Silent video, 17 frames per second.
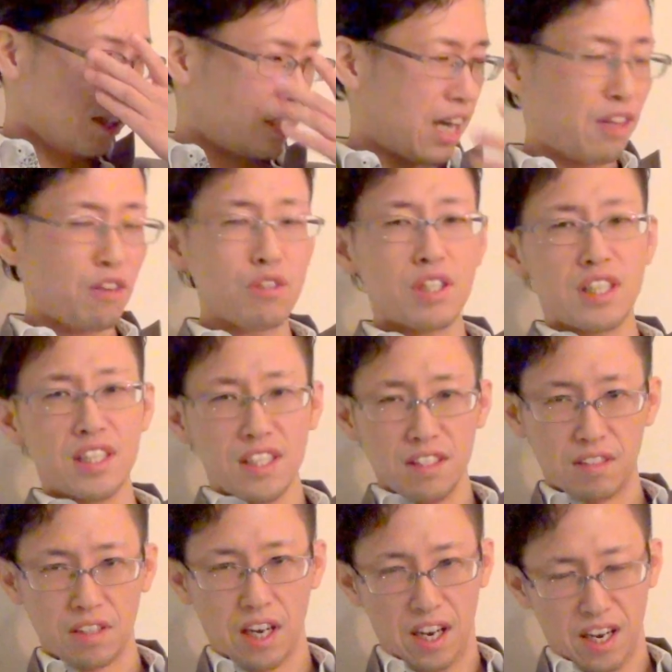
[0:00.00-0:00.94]
楽しいん
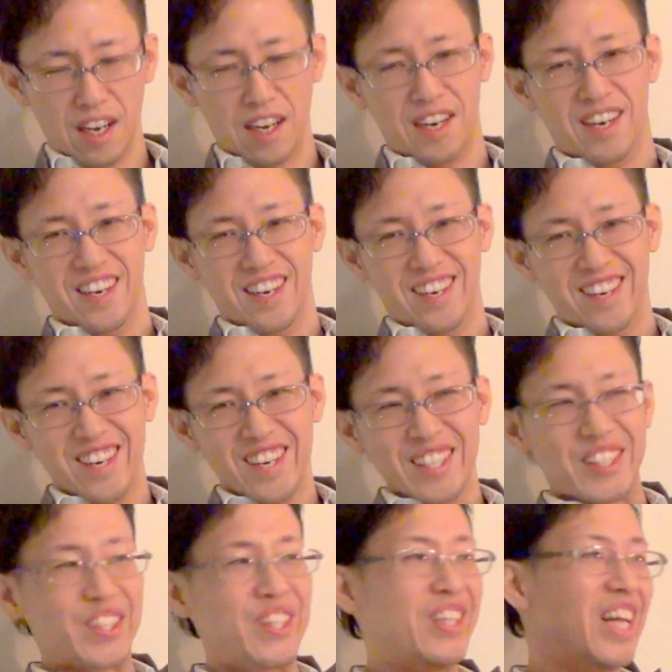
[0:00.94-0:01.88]
ですか？
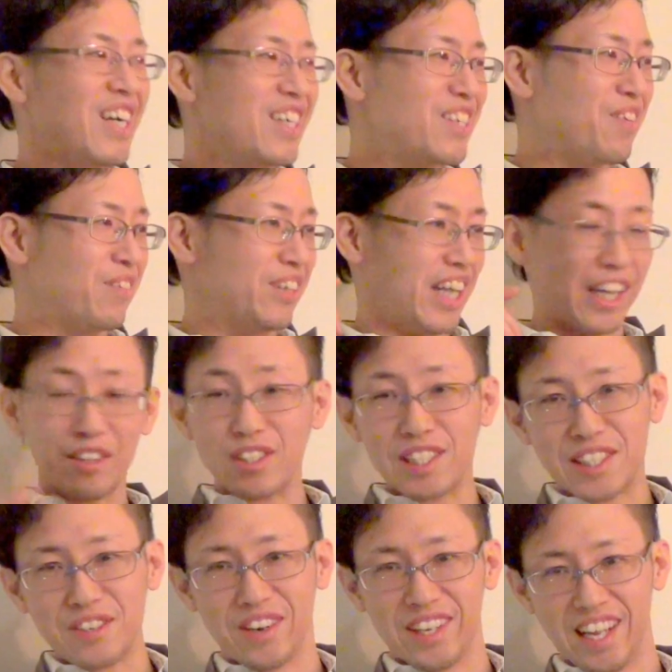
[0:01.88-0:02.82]
少なくとも
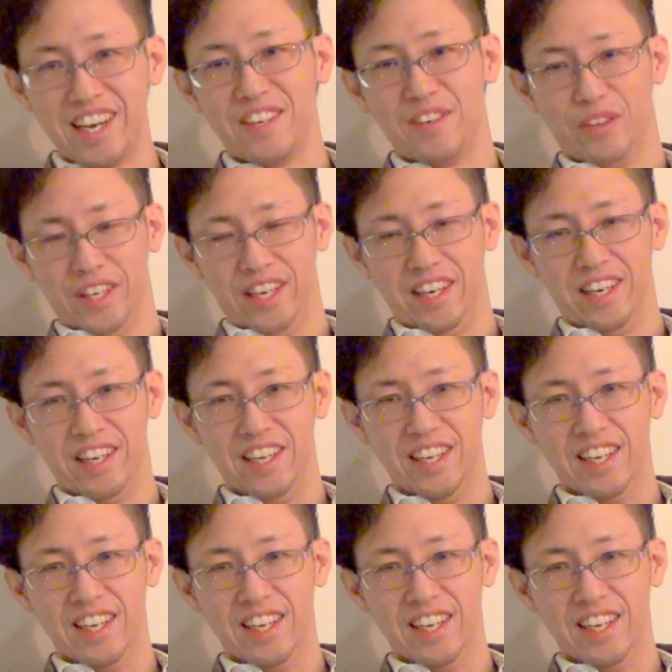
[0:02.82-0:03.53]
楽しくはないよね。